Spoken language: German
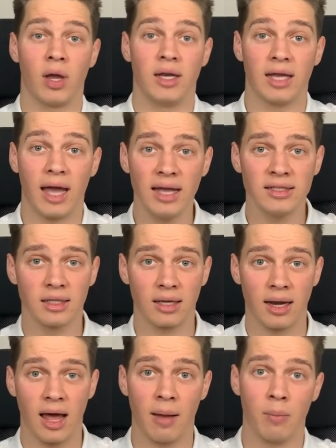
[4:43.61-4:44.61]
Interesse
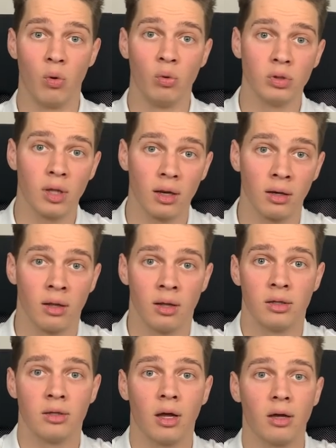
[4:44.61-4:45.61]
dran haben und dann
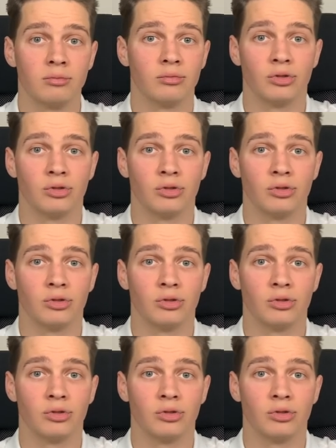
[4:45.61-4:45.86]
ja,